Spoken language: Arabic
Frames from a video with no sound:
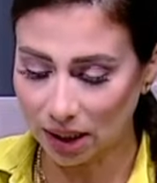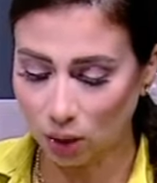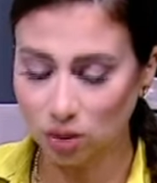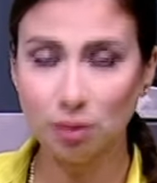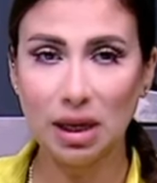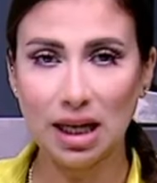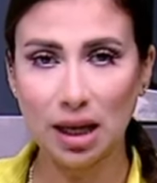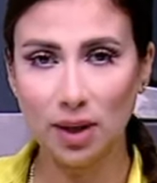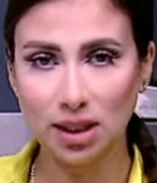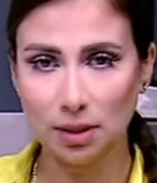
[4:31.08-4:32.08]
انا احط
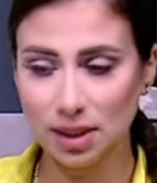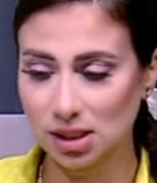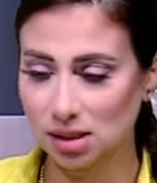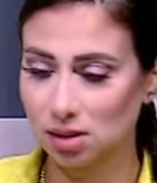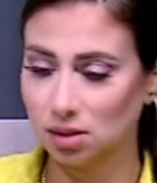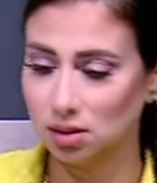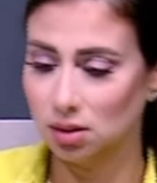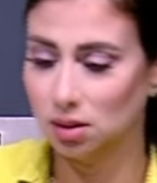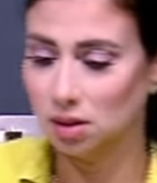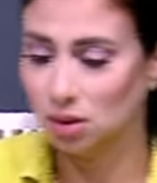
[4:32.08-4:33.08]
معلقه واحده بس
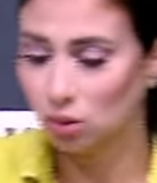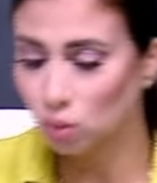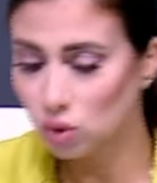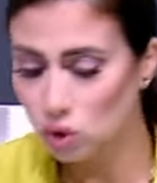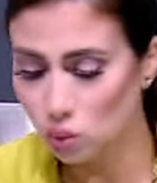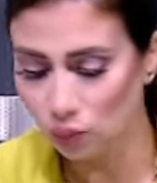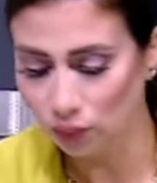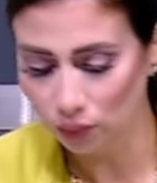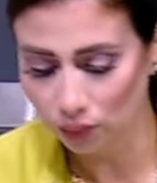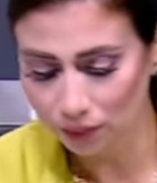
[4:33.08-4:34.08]
ونشوف
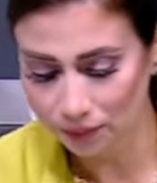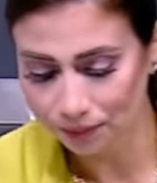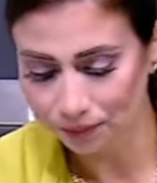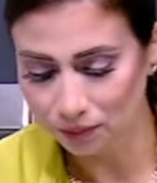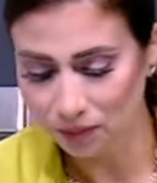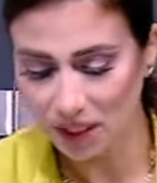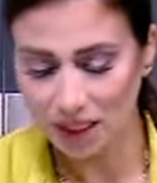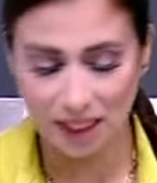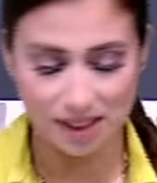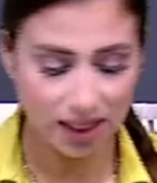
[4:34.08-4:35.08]
انا